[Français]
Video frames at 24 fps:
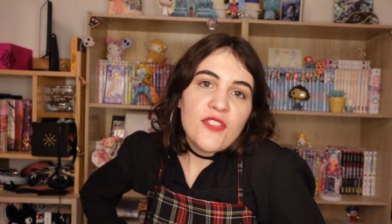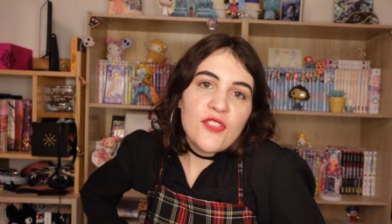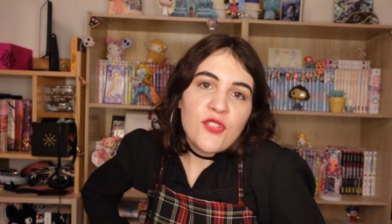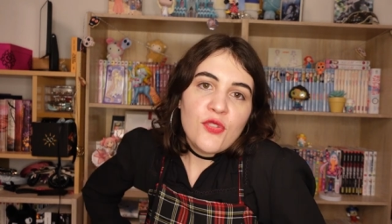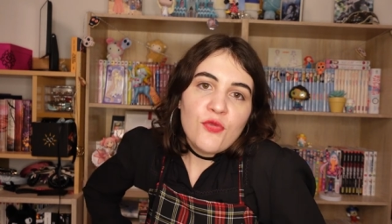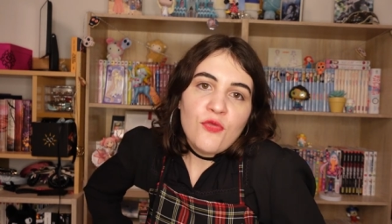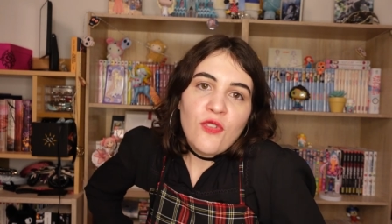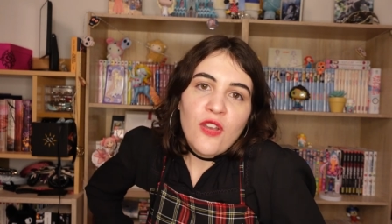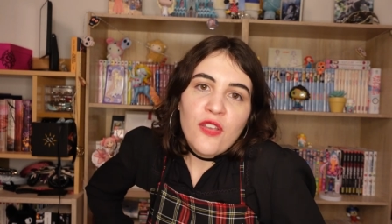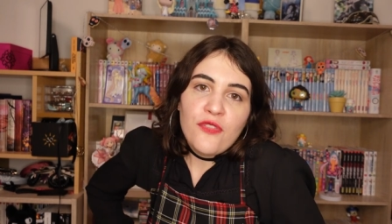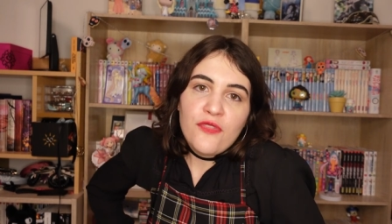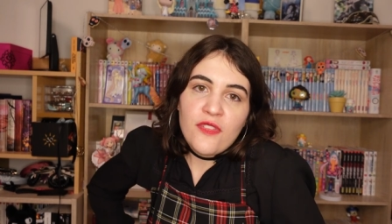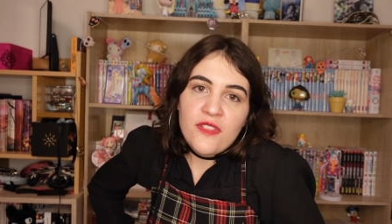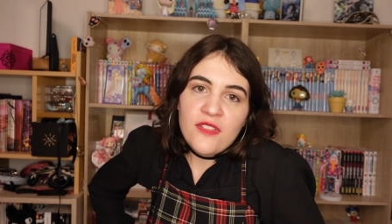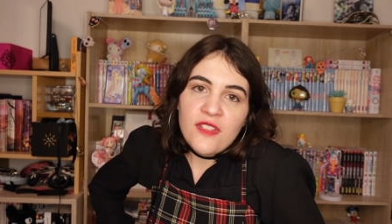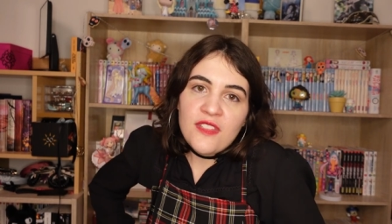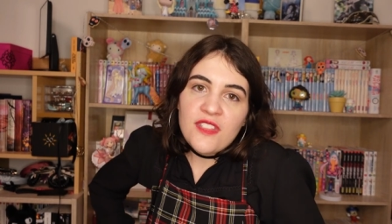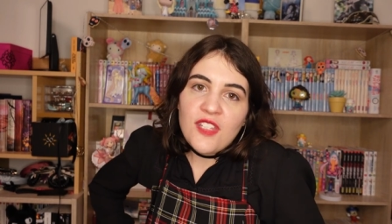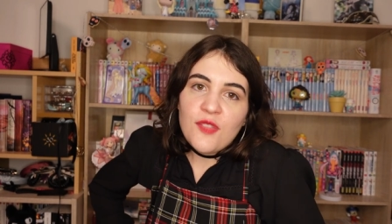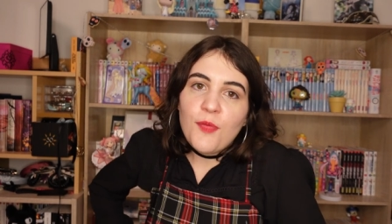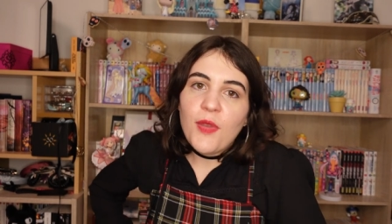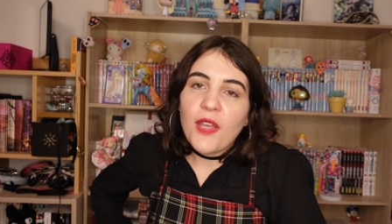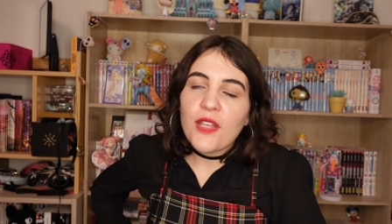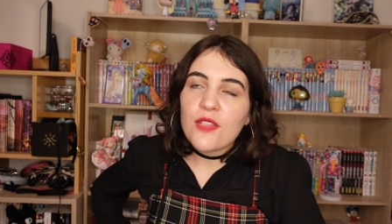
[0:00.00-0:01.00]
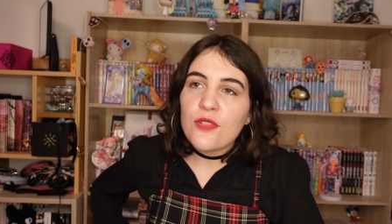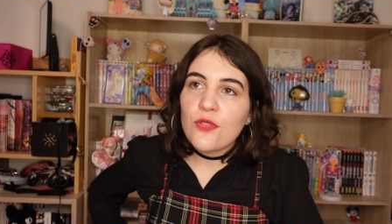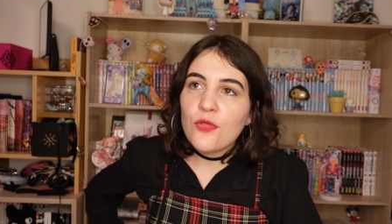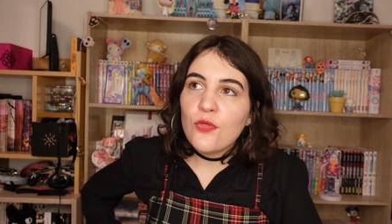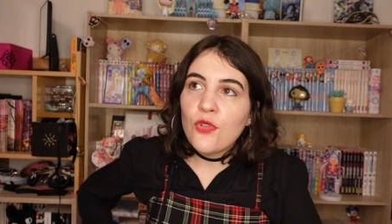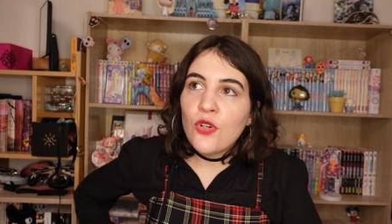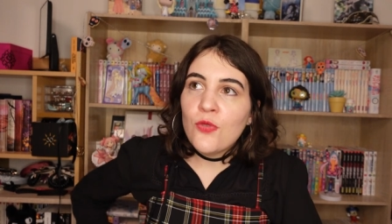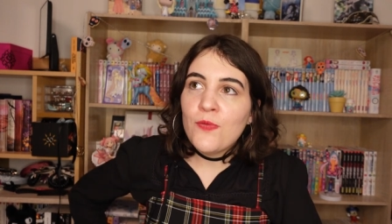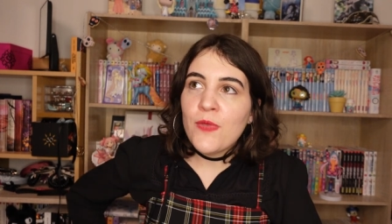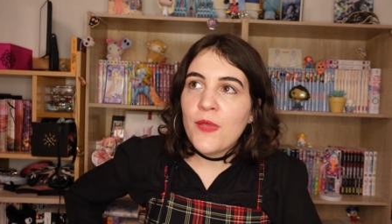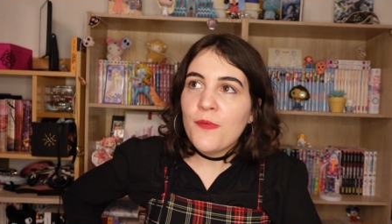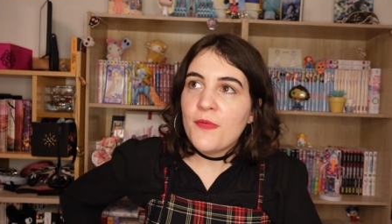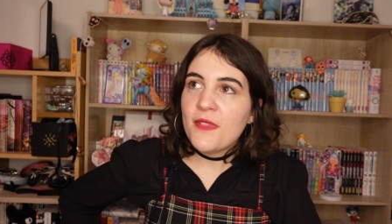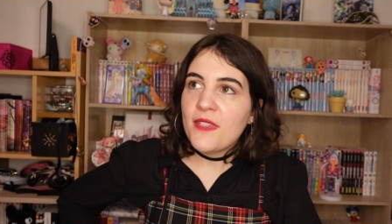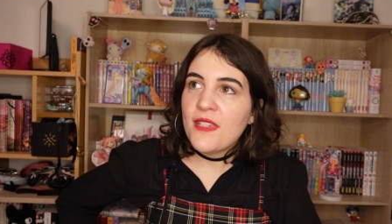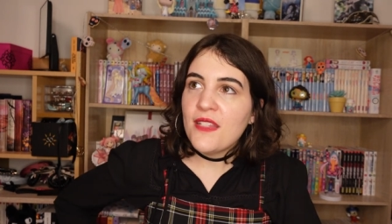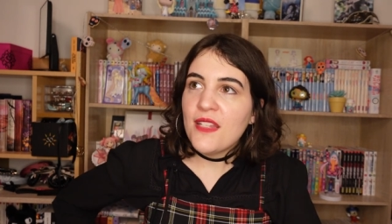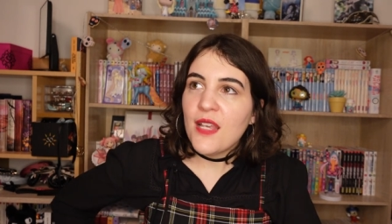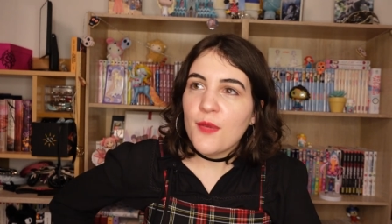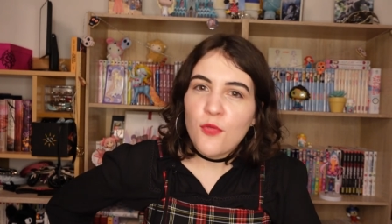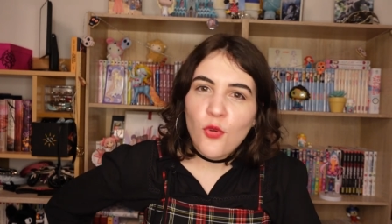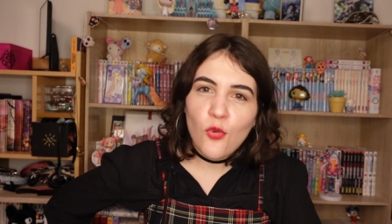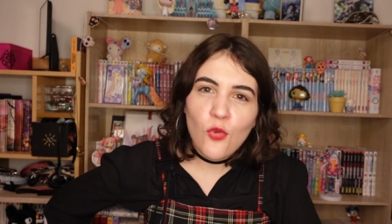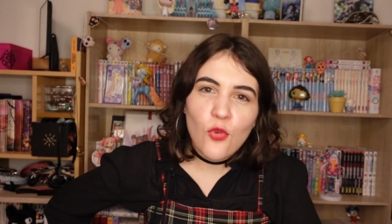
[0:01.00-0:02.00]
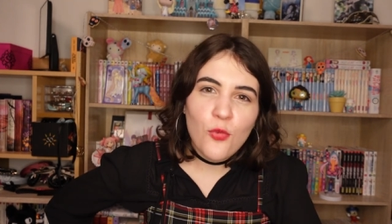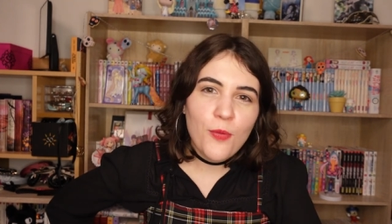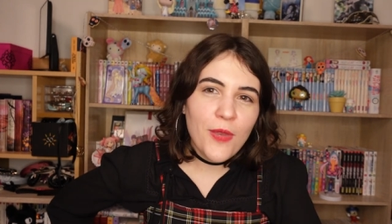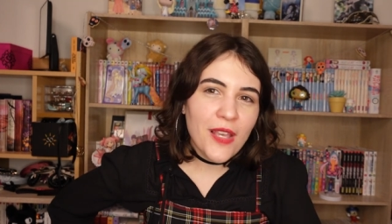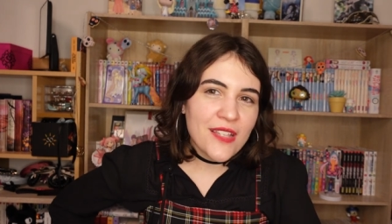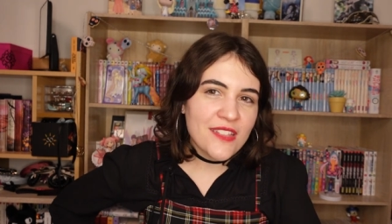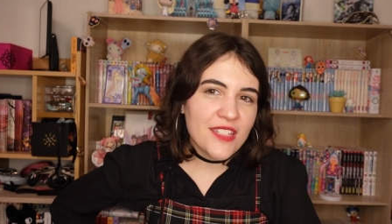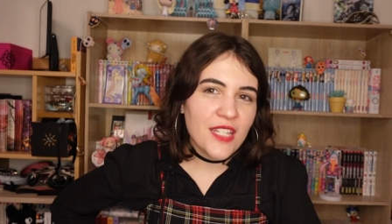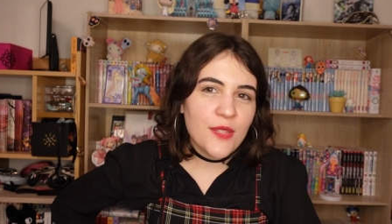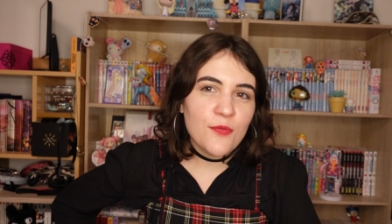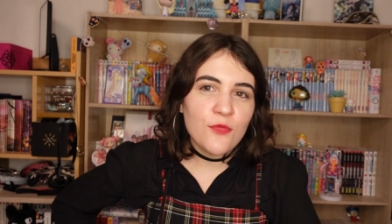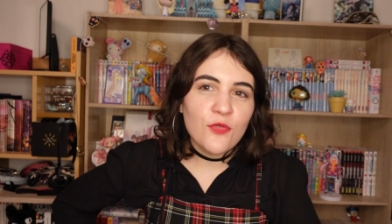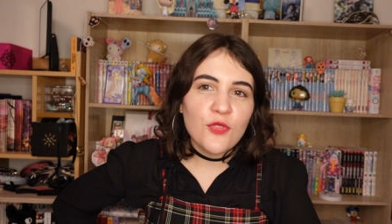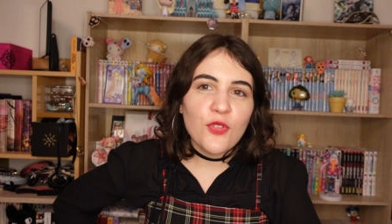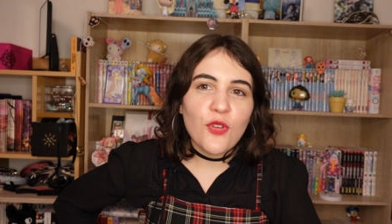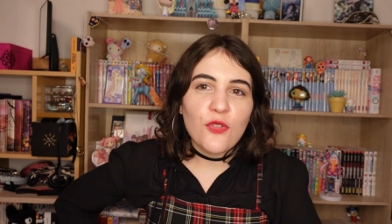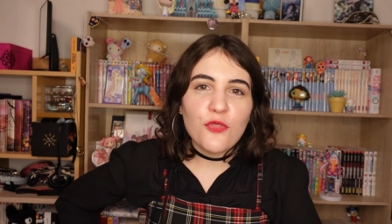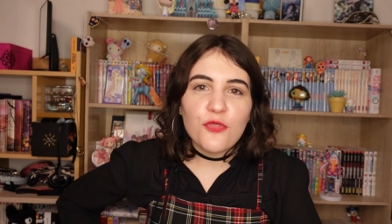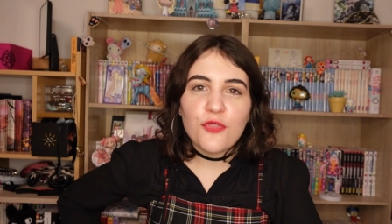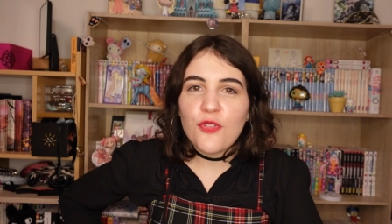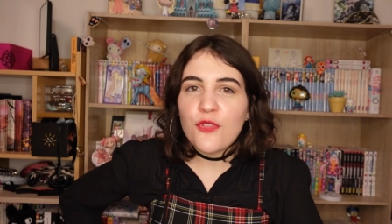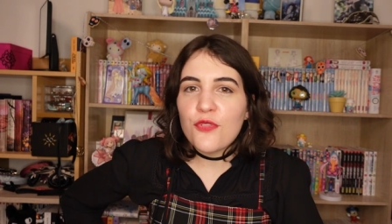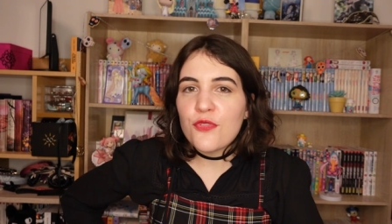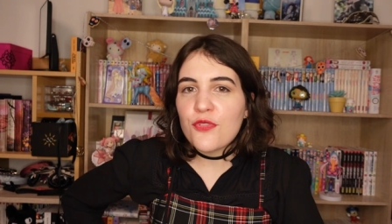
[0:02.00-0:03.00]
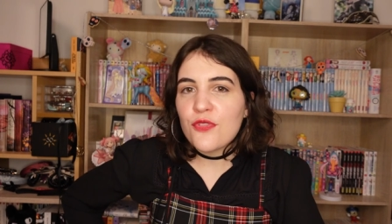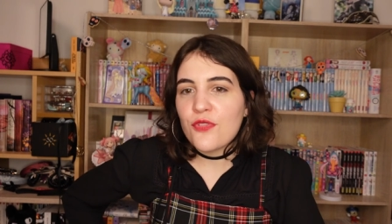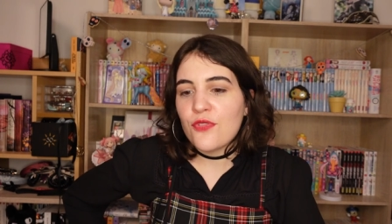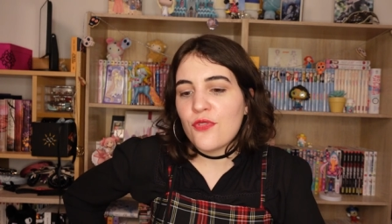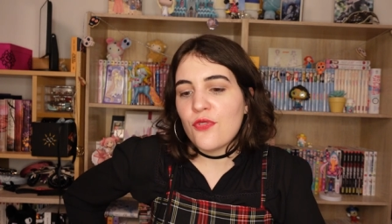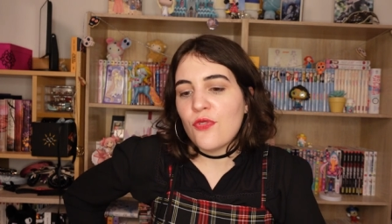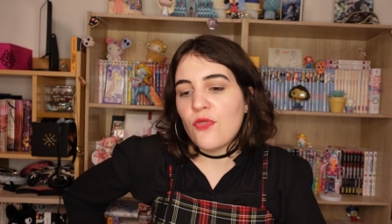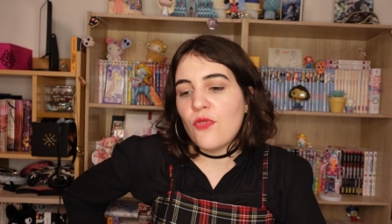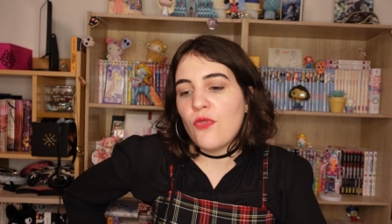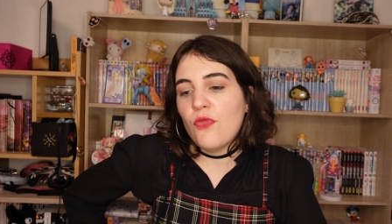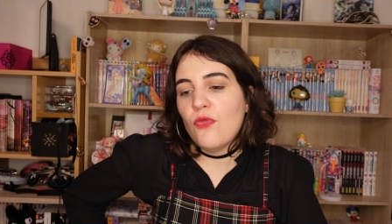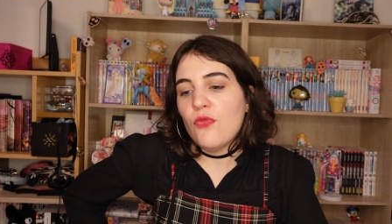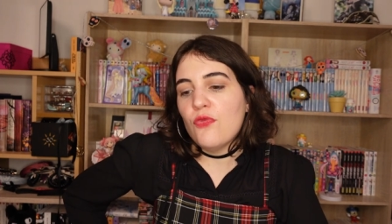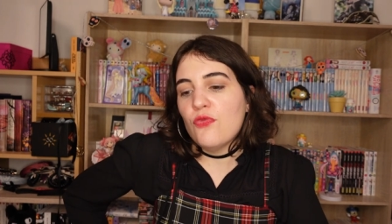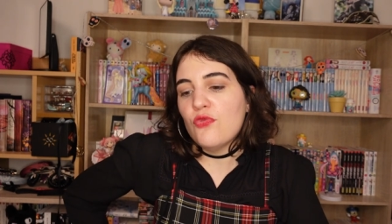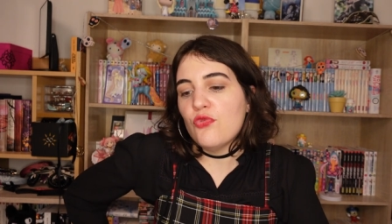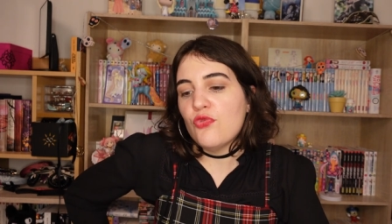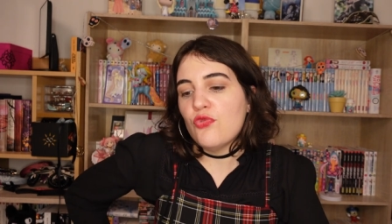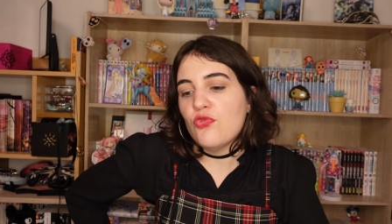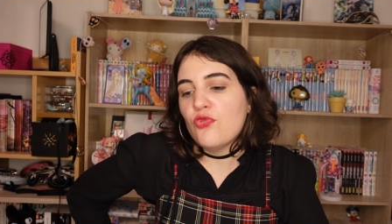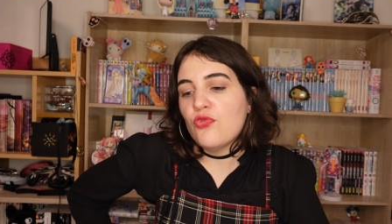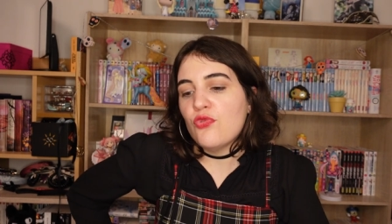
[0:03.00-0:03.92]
Question affinité perso, même s'il a beaucoup bercé mon enfance, euh,